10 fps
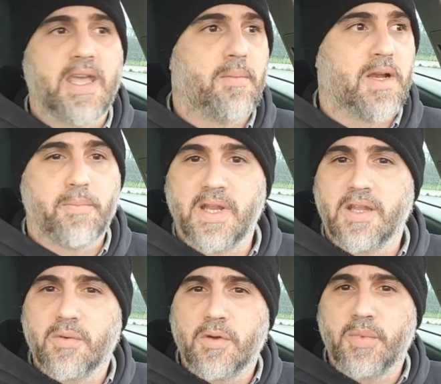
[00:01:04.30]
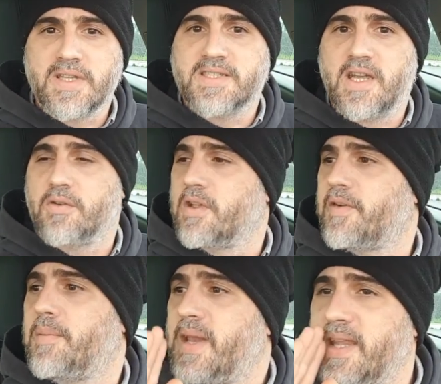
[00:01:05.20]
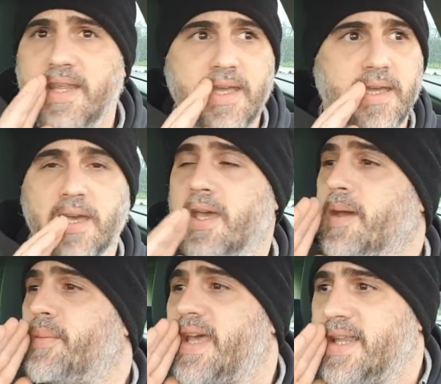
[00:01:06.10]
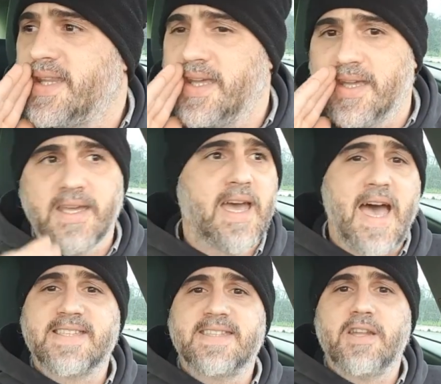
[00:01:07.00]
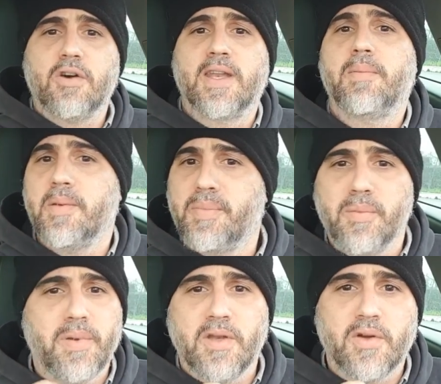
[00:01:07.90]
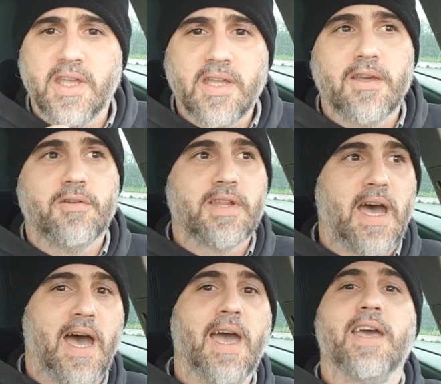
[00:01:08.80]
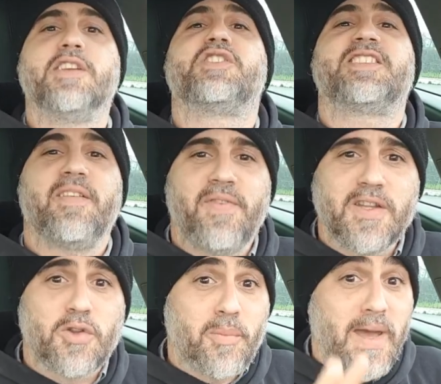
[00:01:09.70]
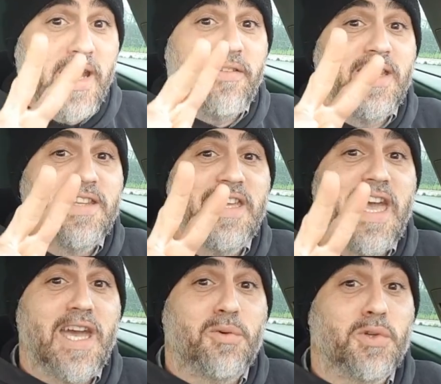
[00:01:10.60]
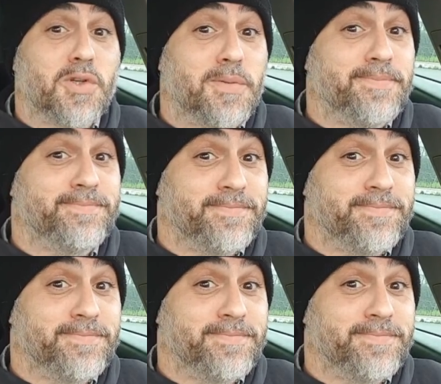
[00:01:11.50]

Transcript: chiama il prete, quello più anziano, gli fa, prete, prete, a sta donna per un pompino che gli devo dare? Dice, se è fatto bene 20 euro.